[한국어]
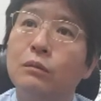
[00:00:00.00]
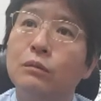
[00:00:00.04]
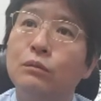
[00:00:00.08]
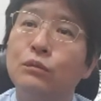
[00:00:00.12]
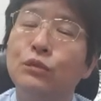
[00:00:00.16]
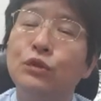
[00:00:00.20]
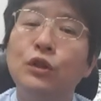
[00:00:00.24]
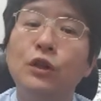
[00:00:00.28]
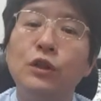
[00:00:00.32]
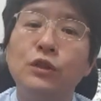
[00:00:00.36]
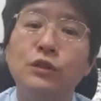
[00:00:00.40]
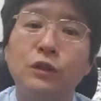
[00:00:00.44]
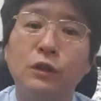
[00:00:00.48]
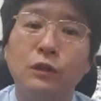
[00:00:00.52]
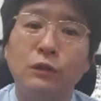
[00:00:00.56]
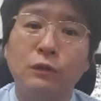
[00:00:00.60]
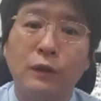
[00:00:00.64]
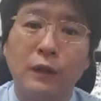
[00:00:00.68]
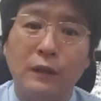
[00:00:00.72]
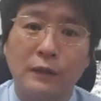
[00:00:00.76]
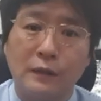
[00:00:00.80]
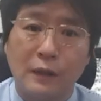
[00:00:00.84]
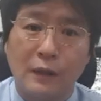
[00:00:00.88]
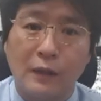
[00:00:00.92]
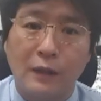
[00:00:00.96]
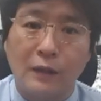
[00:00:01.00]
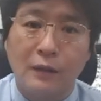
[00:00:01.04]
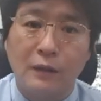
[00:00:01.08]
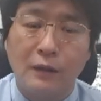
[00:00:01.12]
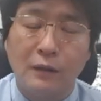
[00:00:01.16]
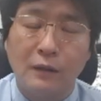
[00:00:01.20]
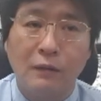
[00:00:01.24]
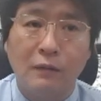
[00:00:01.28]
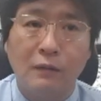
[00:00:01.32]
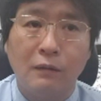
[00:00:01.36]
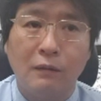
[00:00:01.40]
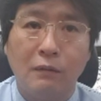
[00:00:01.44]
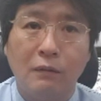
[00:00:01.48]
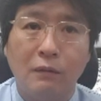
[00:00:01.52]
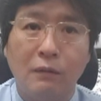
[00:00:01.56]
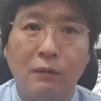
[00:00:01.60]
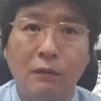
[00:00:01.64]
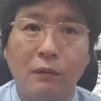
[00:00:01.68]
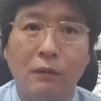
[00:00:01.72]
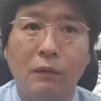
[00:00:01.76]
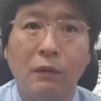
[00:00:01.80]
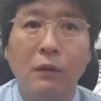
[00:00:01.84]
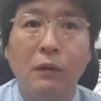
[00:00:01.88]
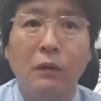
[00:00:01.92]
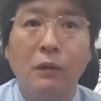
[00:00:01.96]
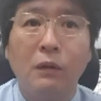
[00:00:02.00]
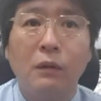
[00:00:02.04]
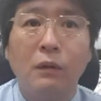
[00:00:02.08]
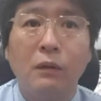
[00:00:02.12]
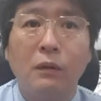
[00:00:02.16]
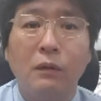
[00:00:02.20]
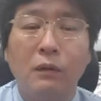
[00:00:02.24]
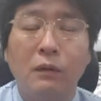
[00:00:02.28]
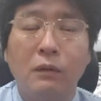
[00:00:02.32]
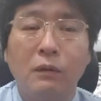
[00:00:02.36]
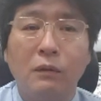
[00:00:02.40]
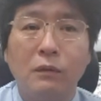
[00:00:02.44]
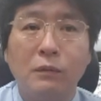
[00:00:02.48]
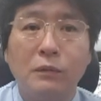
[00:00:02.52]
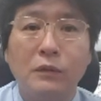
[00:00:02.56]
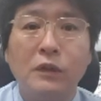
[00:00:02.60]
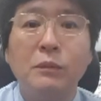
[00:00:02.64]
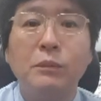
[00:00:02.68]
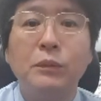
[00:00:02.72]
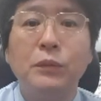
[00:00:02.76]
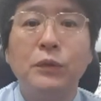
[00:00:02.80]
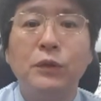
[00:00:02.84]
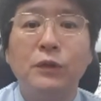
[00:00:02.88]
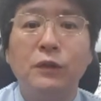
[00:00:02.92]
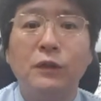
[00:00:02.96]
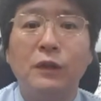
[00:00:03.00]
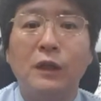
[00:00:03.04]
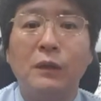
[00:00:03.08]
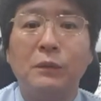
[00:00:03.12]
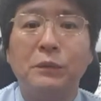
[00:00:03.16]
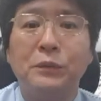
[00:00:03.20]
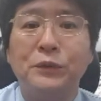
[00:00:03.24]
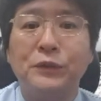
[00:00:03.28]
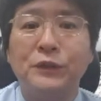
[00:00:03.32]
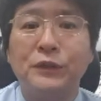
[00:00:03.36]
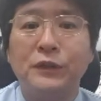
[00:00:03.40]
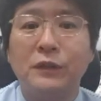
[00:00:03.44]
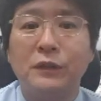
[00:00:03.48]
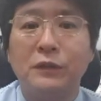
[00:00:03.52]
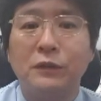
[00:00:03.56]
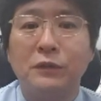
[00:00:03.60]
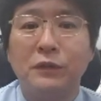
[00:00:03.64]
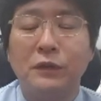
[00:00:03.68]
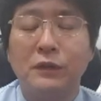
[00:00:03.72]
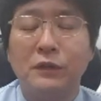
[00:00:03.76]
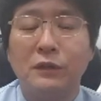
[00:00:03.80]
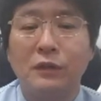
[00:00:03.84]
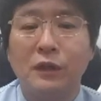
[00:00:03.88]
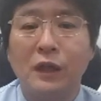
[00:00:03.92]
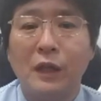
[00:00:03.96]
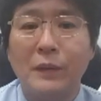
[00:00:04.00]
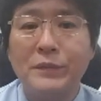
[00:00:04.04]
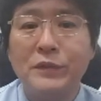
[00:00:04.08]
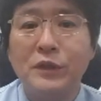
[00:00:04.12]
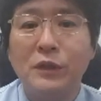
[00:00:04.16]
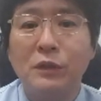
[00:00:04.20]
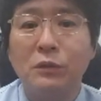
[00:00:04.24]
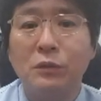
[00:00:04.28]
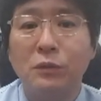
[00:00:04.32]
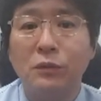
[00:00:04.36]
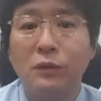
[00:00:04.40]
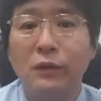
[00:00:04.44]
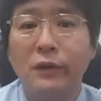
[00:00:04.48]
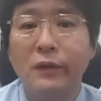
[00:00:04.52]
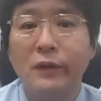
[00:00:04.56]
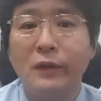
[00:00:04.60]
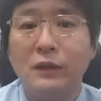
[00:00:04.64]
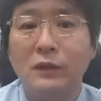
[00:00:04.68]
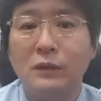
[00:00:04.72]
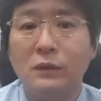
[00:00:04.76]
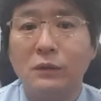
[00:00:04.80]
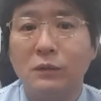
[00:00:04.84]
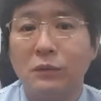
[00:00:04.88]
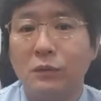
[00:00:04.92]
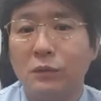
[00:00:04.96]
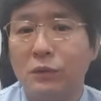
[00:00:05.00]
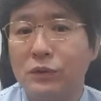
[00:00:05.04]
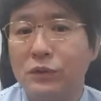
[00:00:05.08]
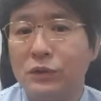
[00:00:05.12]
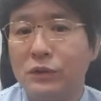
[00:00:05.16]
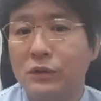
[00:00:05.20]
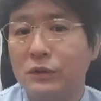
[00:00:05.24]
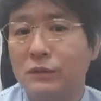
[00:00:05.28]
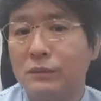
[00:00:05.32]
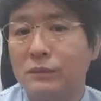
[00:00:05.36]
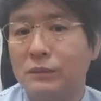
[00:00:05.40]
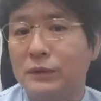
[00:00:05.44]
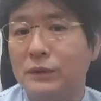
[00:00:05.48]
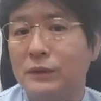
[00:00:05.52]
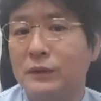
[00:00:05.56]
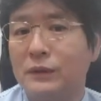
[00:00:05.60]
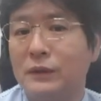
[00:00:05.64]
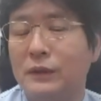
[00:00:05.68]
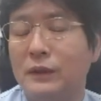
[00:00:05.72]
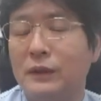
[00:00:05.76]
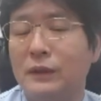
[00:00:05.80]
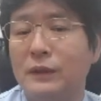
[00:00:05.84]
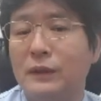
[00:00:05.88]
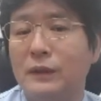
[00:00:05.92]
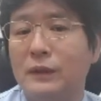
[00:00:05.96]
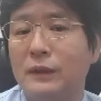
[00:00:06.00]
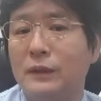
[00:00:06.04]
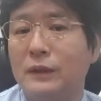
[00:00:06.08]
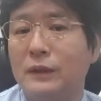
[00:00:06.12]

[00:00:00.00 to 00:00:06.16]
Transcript: 무혈성괴사, 어, 큰 병원 가보시라고 그래서 깜짝 놀라가지고 오시는 분들이